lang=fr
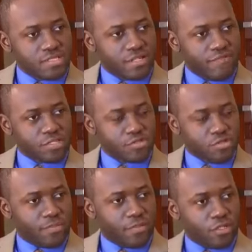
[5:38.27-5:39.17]
avec ce
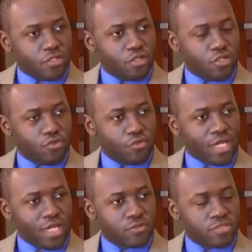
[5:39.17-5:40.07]
rapport euh, du
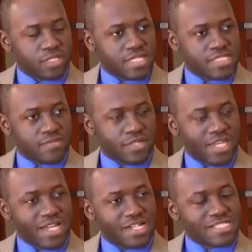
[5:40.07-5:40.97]
Cameroun qui estime qu'il
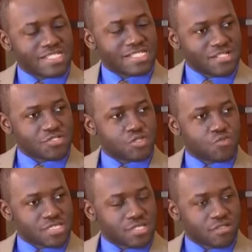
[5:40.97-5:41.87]
y a
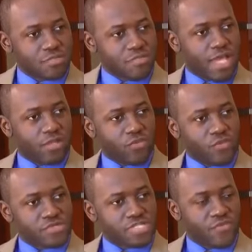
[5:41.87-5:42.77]
160 milliards de
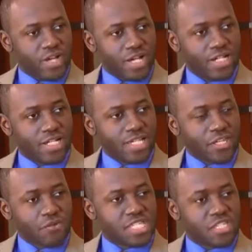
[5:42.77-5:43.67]
francs CFA
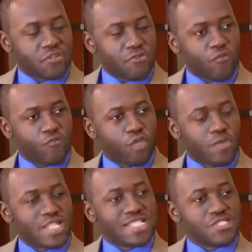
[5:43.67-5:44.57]
qui ont circulé en
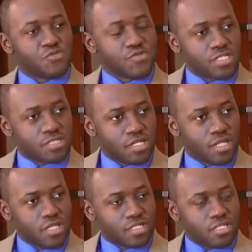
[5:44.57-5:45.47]
2018
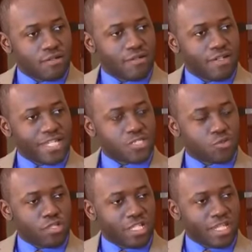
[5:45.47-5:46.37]
dans les
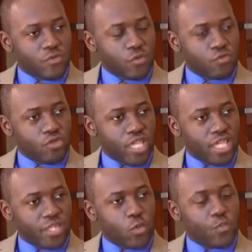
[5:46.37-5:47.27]
réseaux de crypto-monnaies
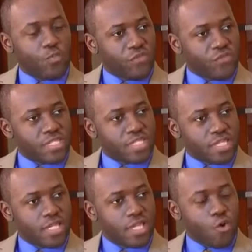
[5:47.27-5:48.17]
et qui ont
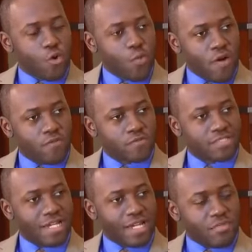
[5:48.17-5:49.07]
profité aux bandes
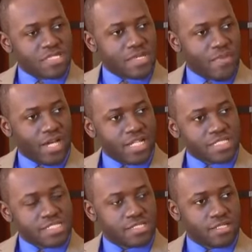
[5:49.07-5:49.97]
armées
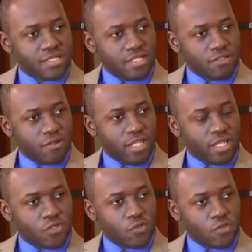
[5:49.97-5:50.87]
séparatistes dans les
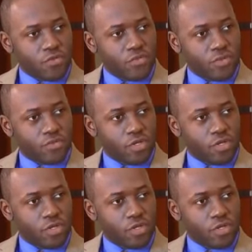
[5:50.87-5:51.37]
régions anglophones.